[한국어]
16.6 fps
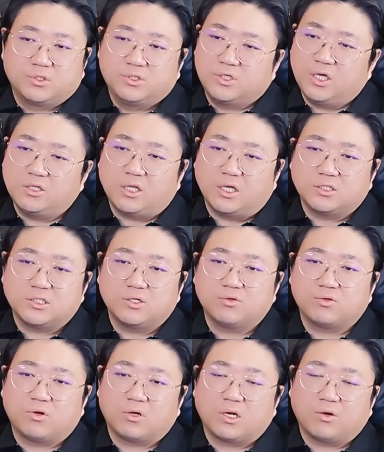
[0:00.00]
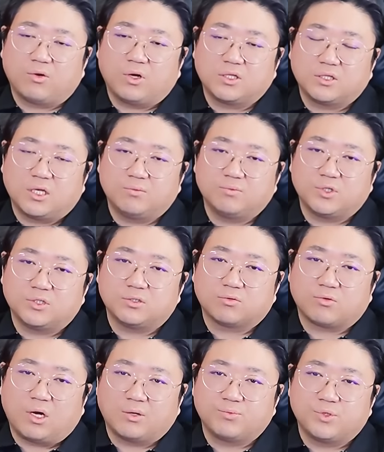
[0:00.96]
그게 내세울 거라고
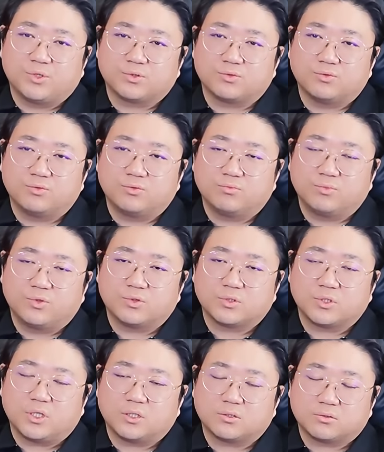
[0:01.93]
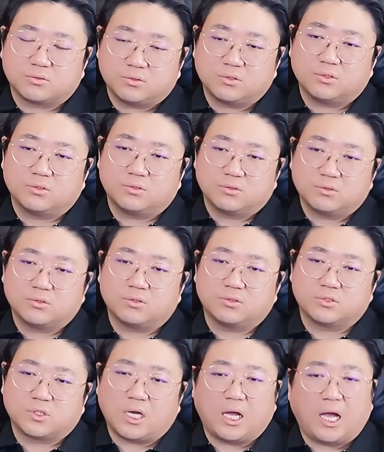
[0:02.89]
한다면은 광명도 뭐 그냥
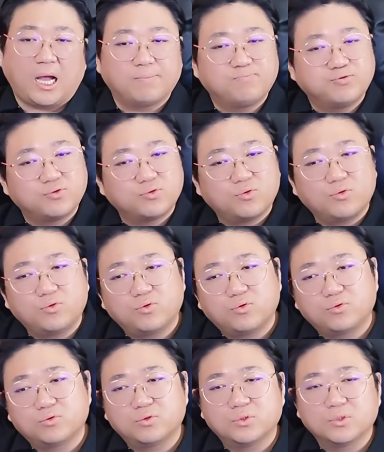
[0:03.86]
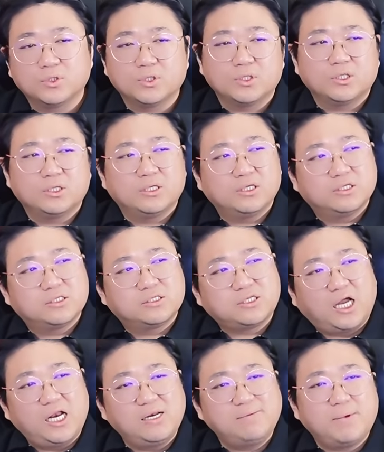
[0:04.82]
그러니까 앞으로
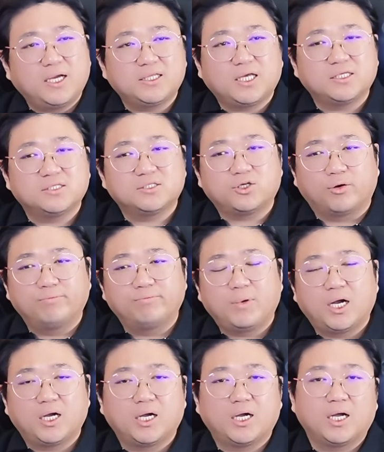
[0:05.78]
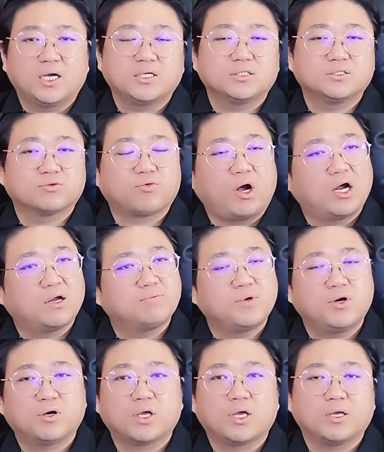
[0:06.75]
살만한 전망은
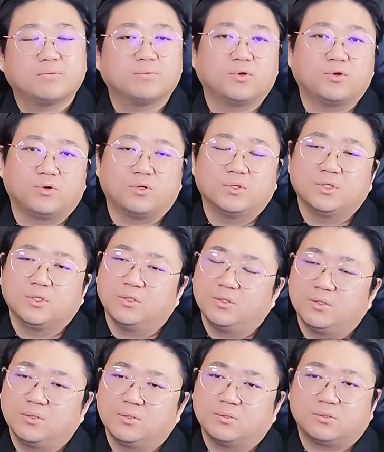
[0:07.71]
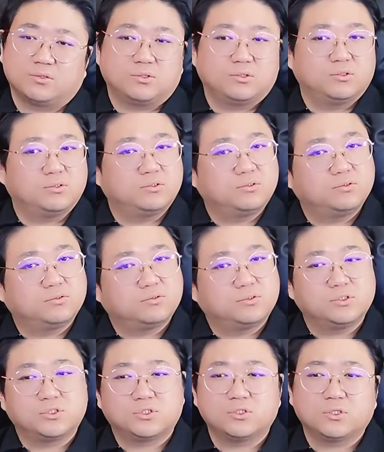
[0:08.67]
광명에 뭐 이,
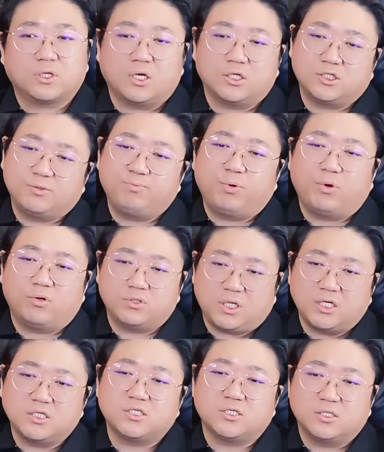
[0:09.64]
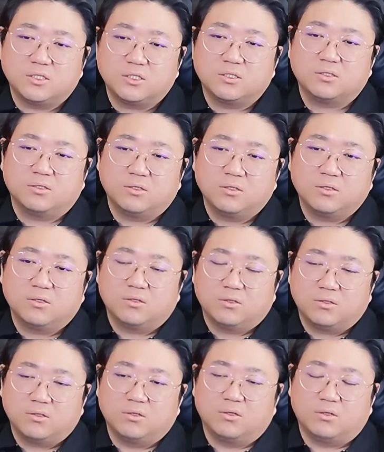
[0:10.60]
있을까 싶어 사실
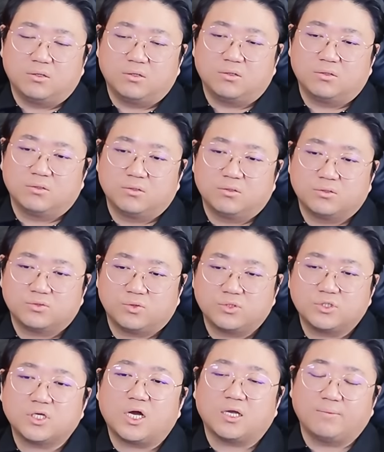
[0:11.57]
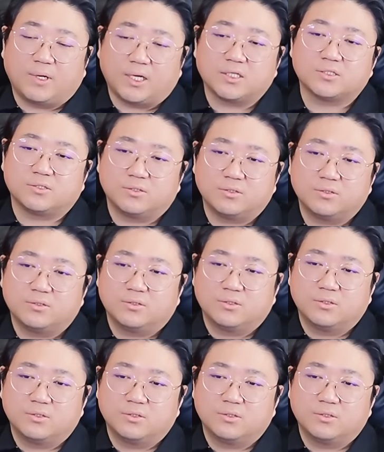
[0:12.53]
어 솔직하게 말해서